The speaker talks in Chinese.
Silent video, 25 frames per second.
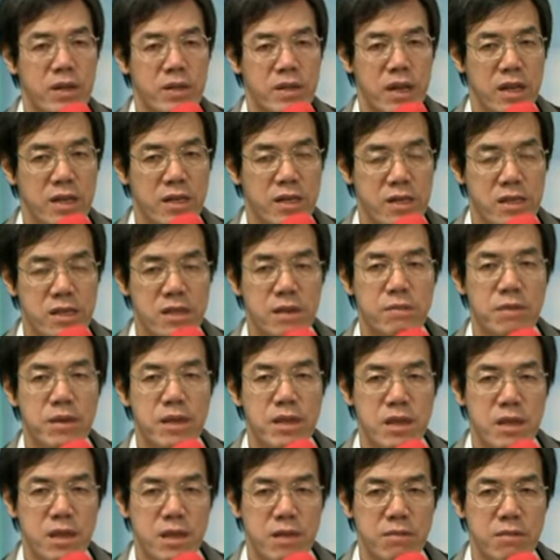在你生
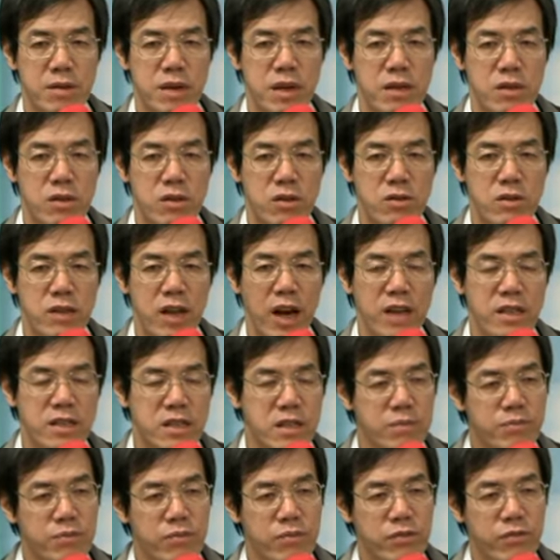命的里面有哪一
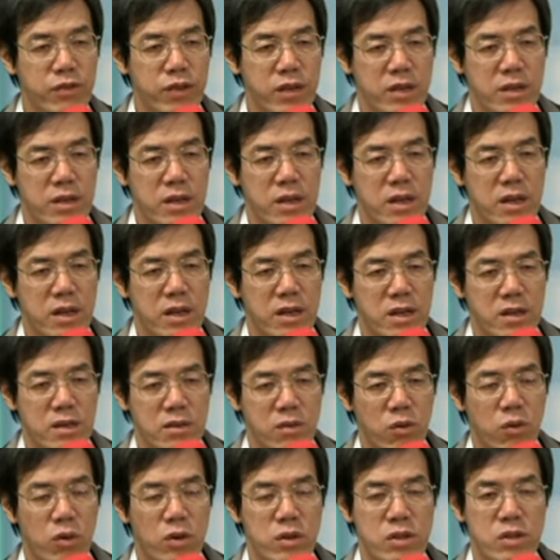些部分，
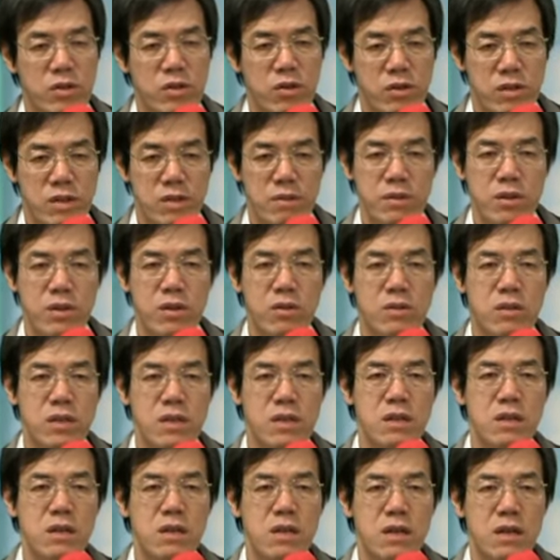或是有什么东
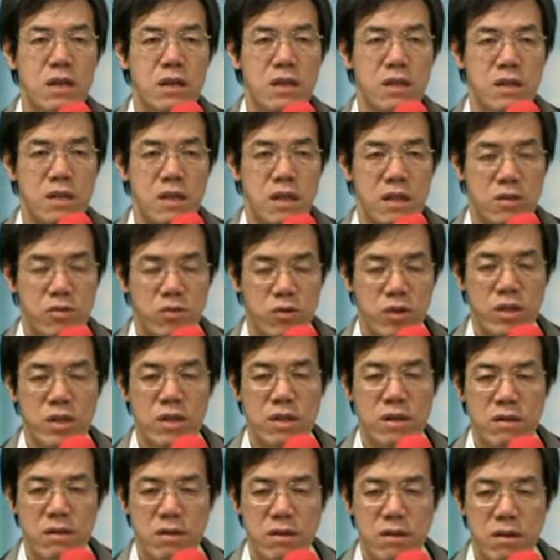西？你觉
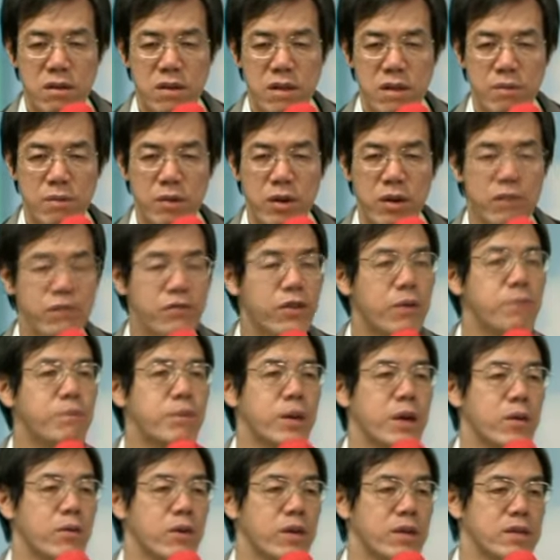得你没有分
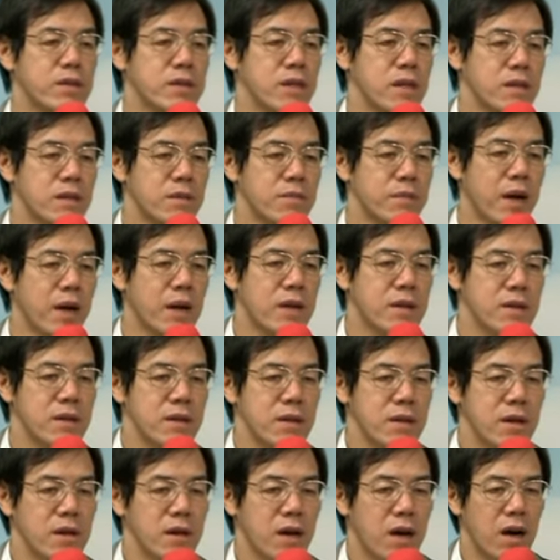别为圣的吗？
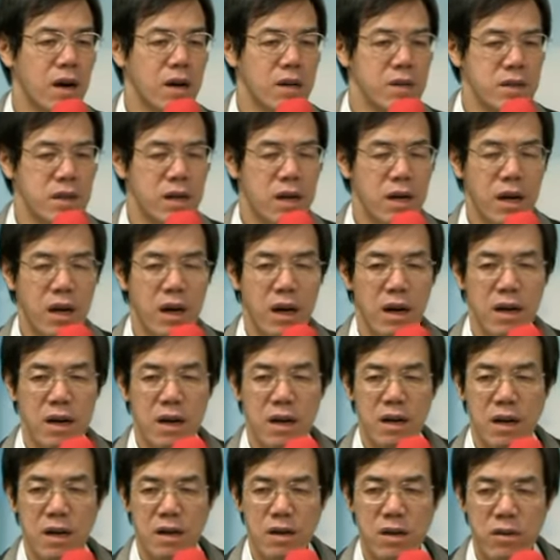啊，那
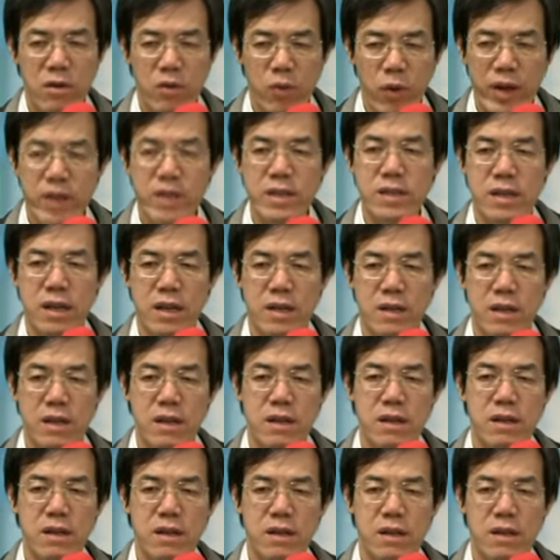归神
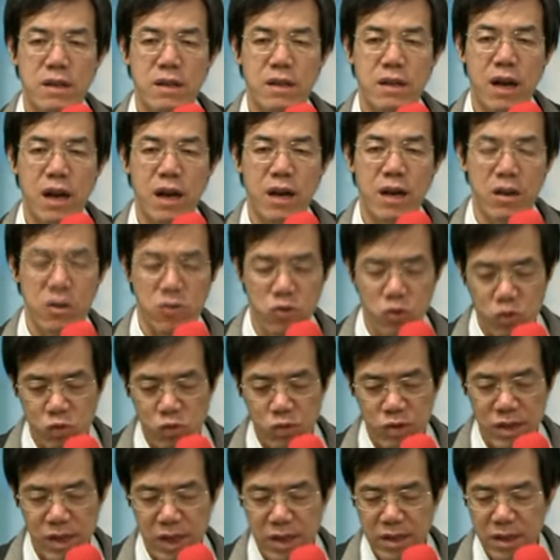的，那要属
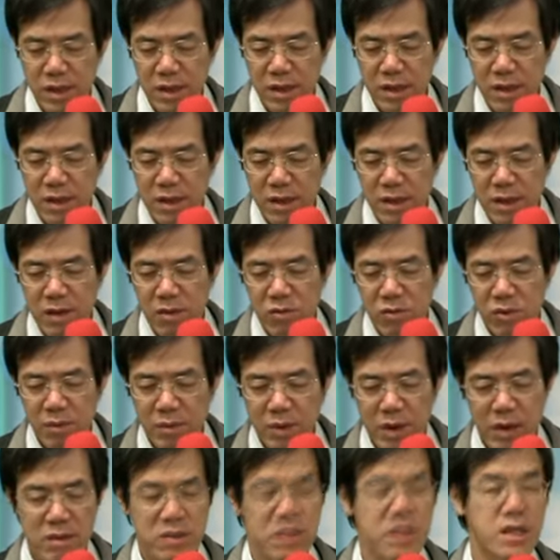神的，我
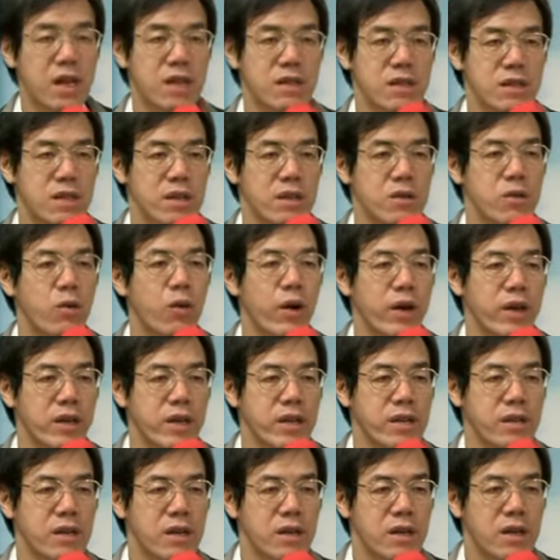们要向神回
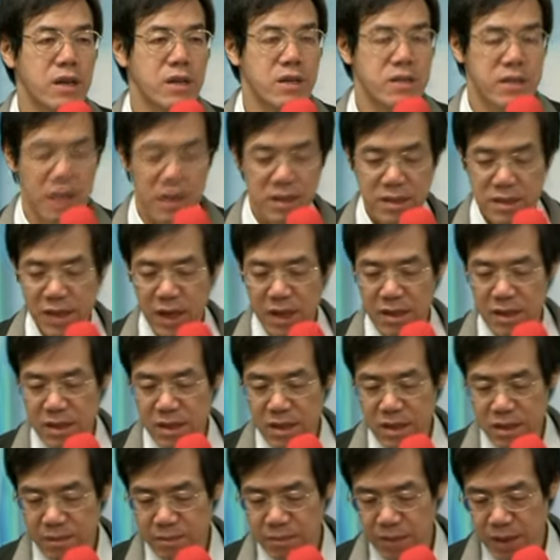应，在上
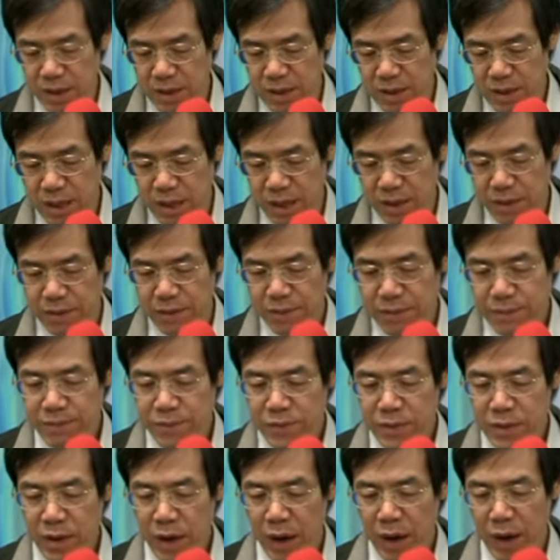帝的面前，
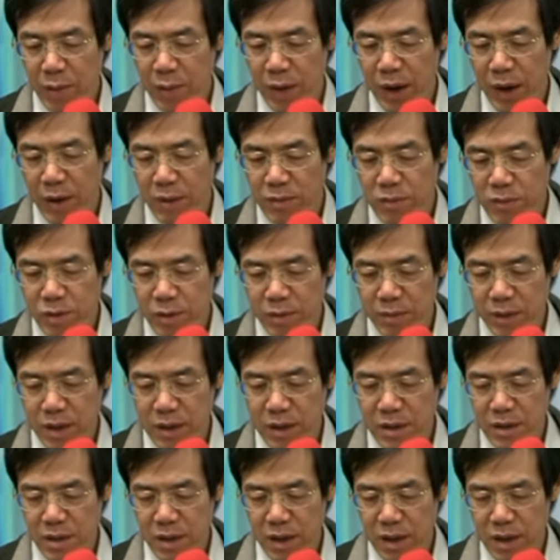好不好？我
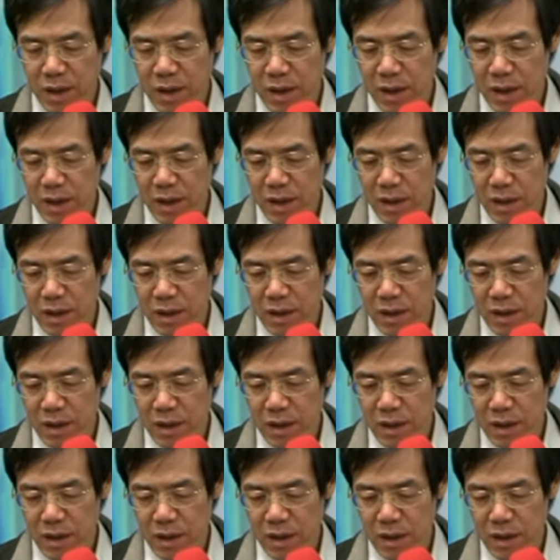们呃，